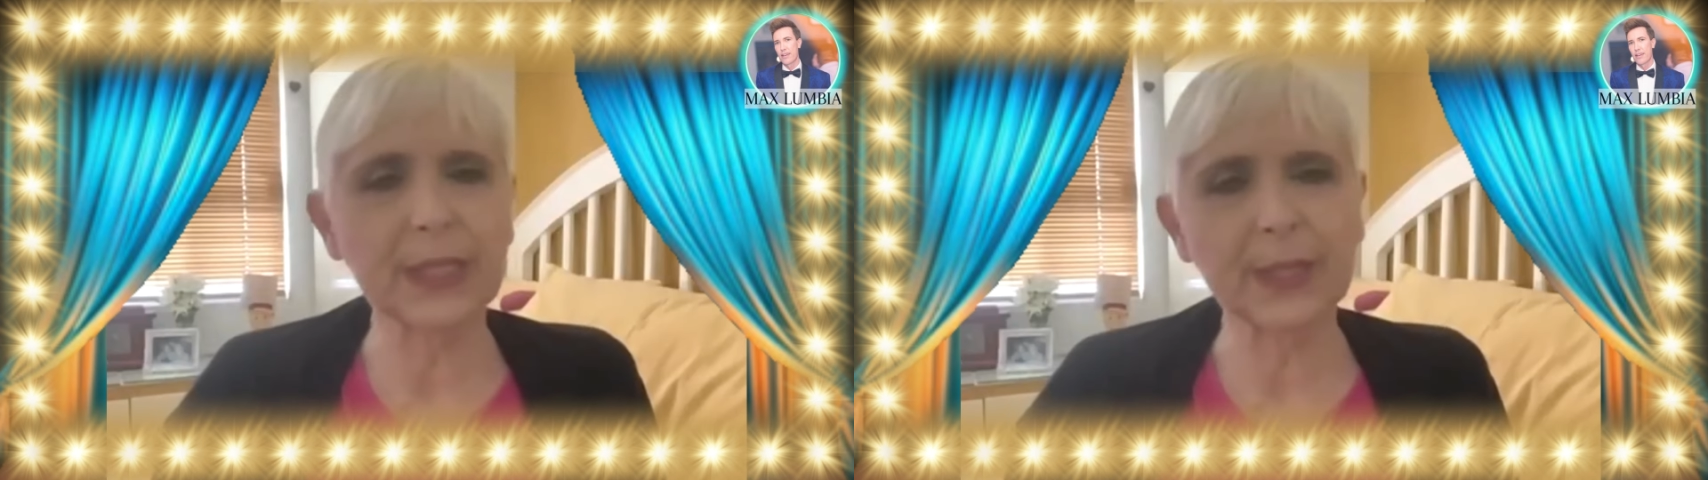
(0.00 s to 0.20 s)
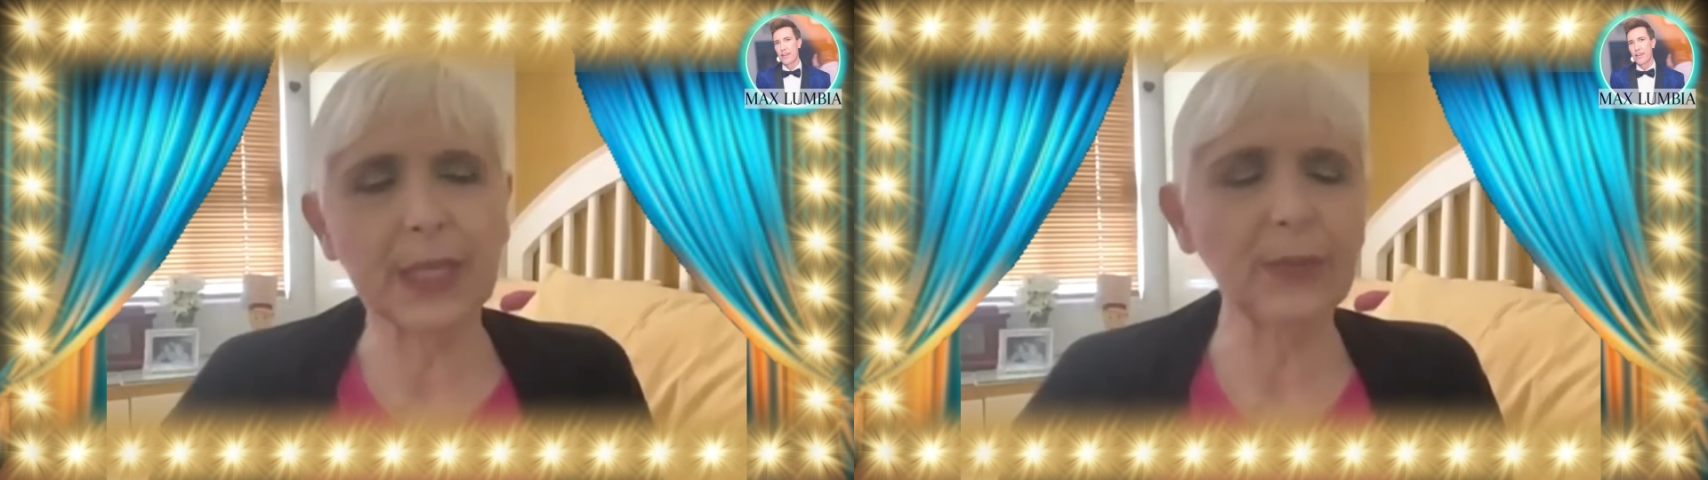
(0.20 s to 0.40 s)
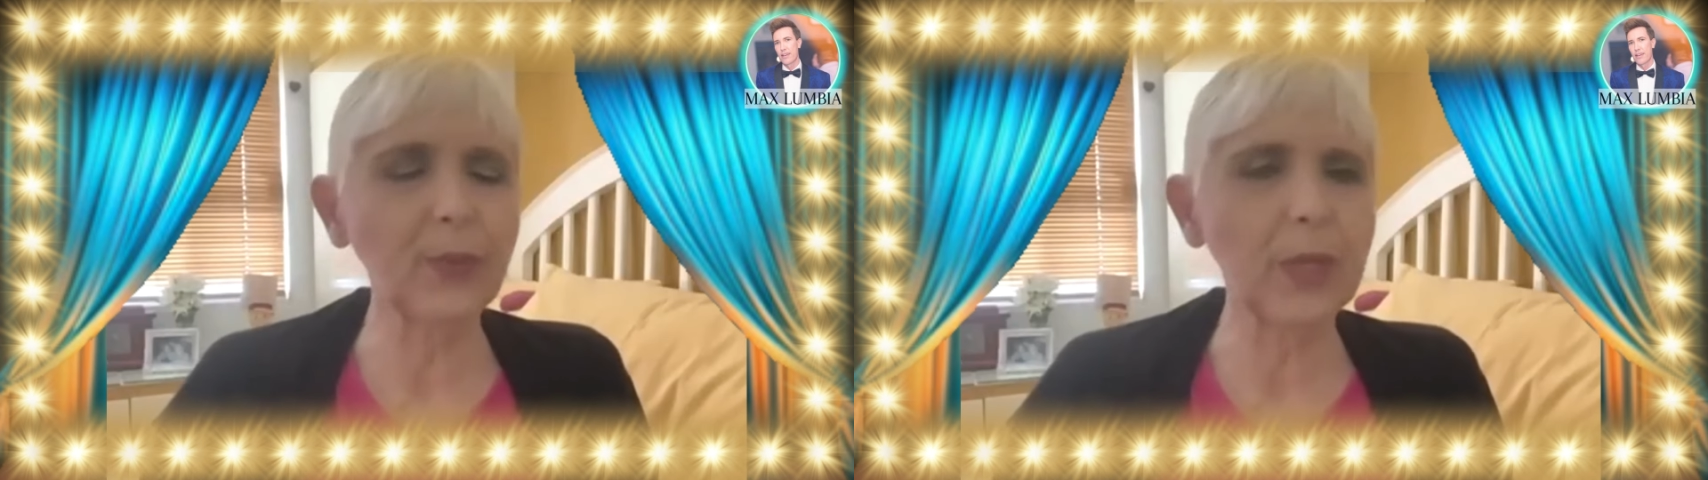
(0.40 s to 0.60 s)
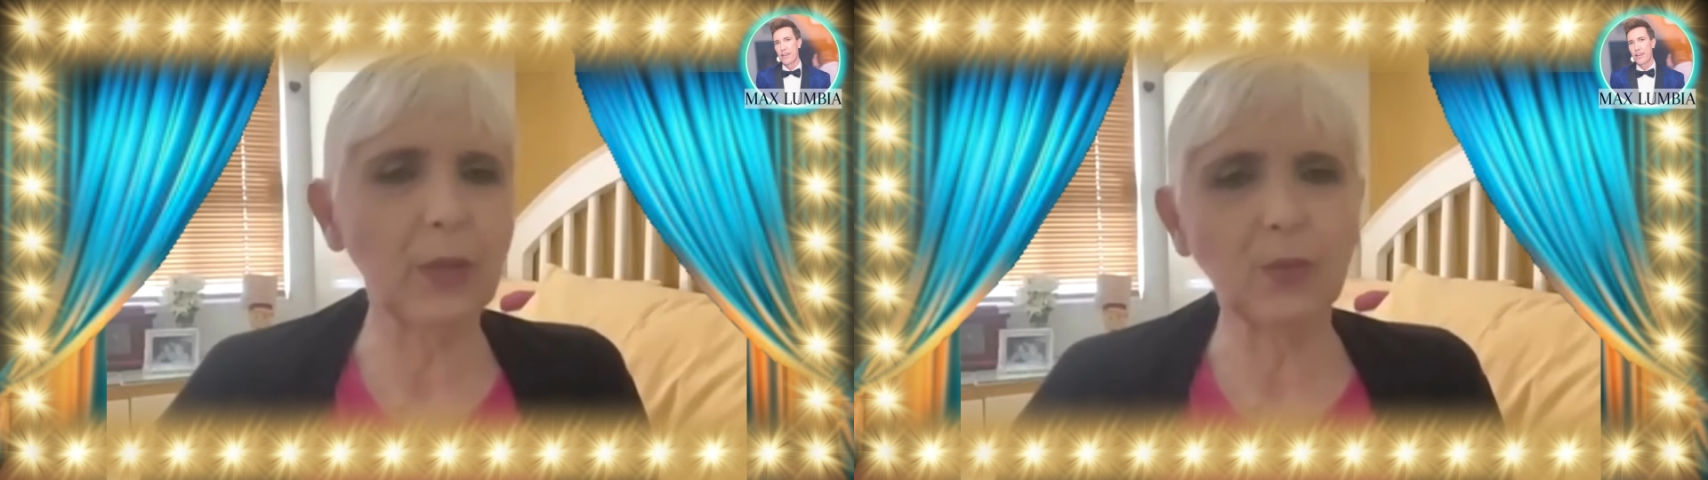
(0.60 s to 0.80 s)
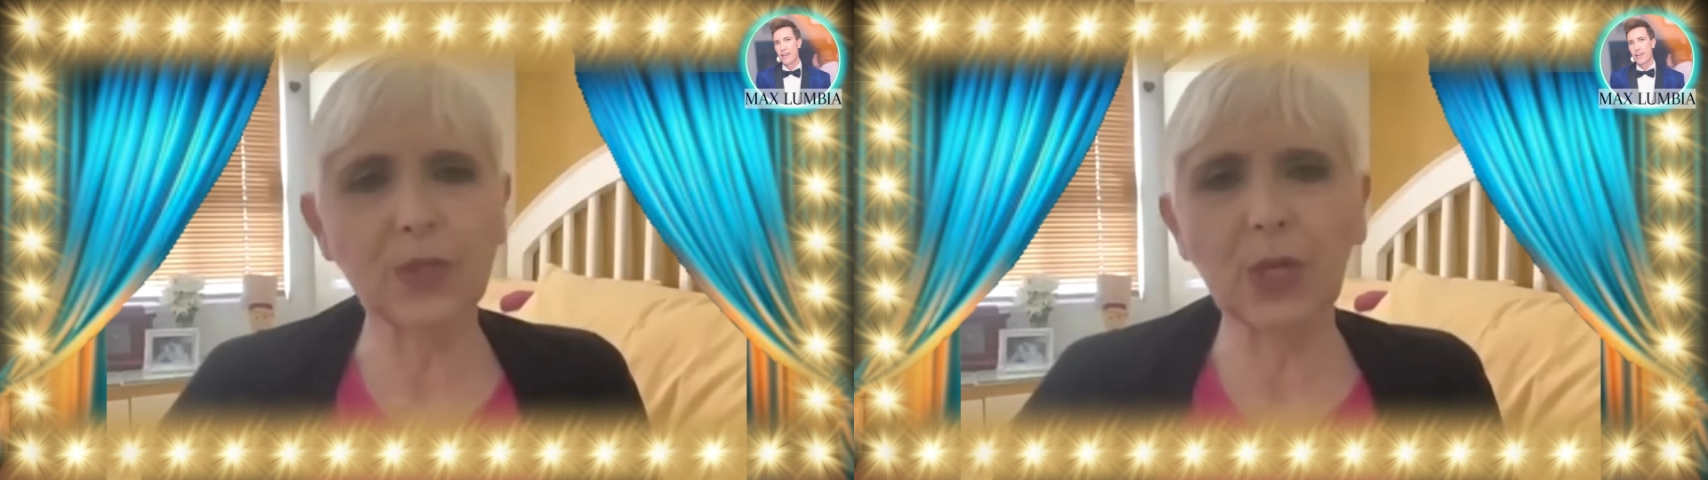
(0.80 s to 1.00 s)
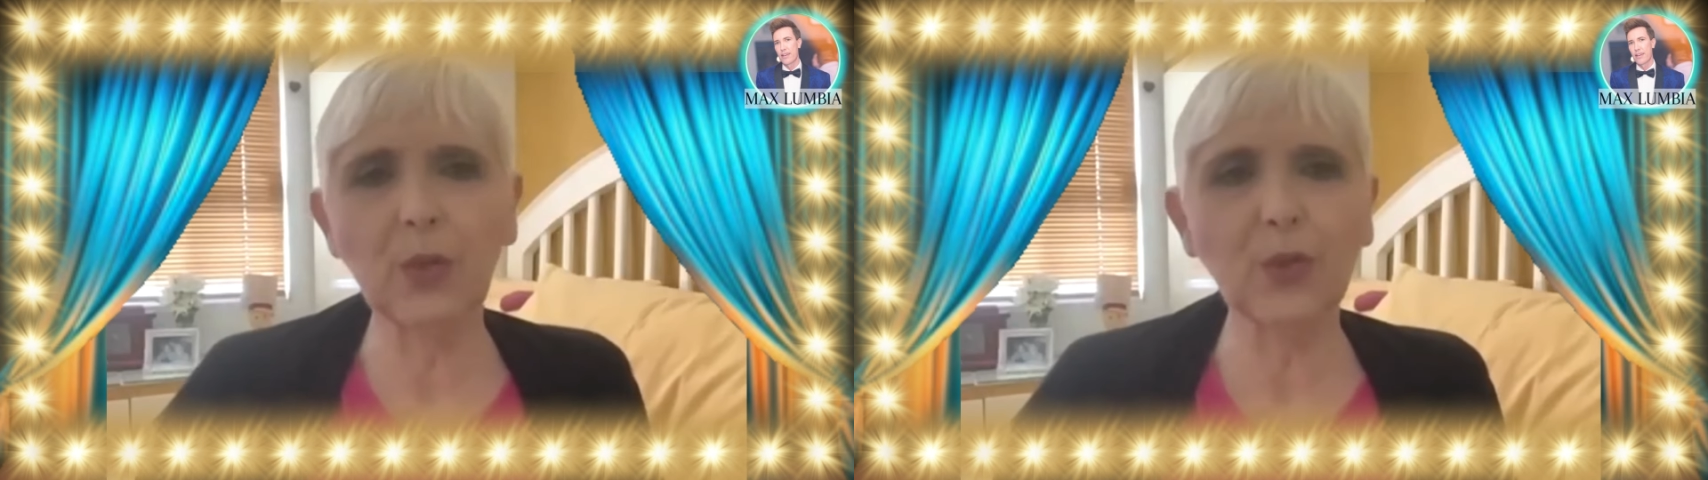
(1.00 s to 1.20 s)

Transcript: qué tanto y anunciarlo